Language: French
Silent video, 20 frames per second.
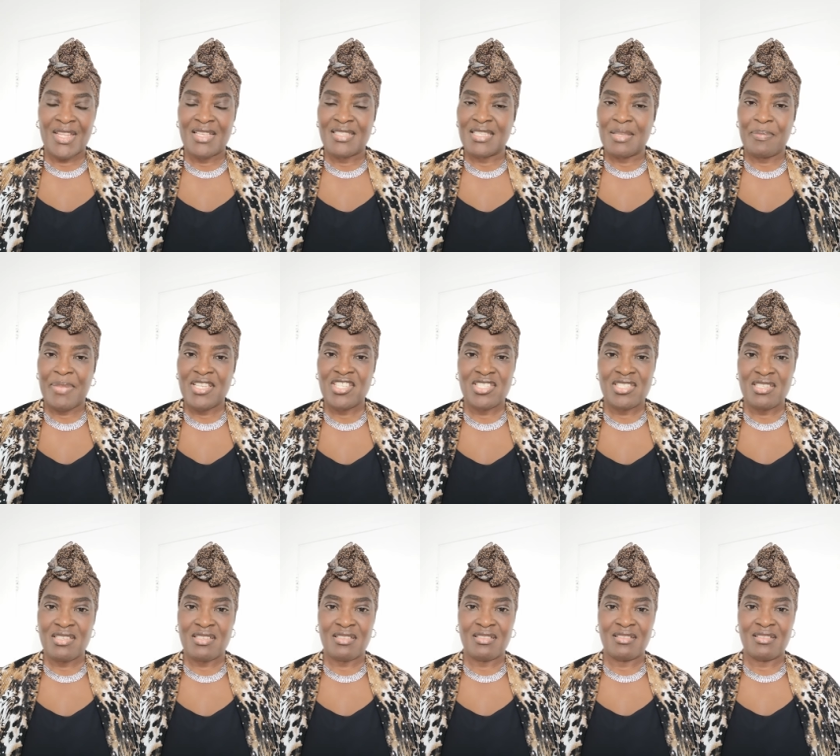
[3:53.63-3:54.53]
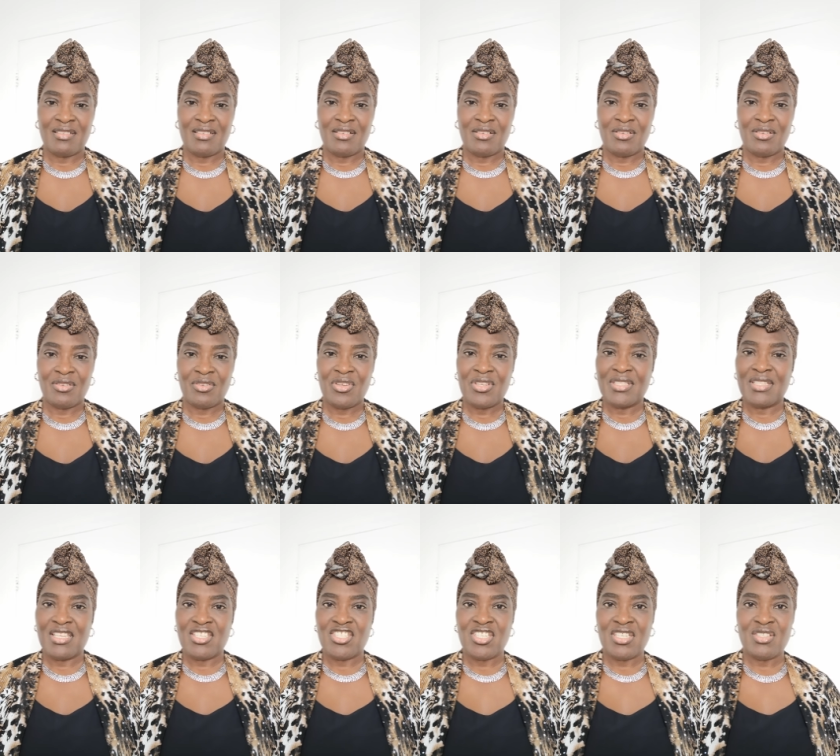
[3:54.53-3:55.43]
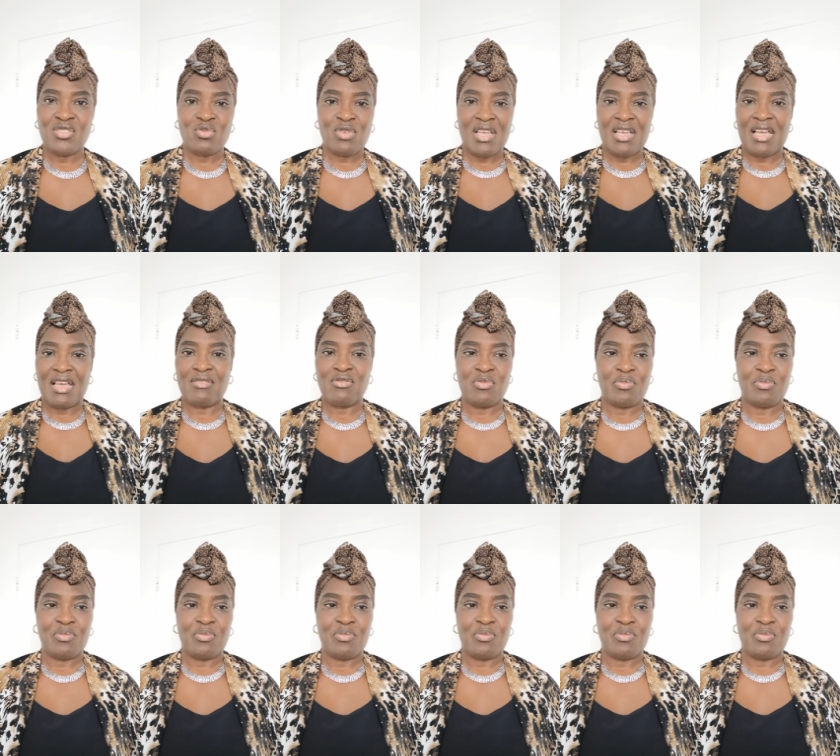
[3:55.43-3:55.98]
C'est pas chic que des gens soient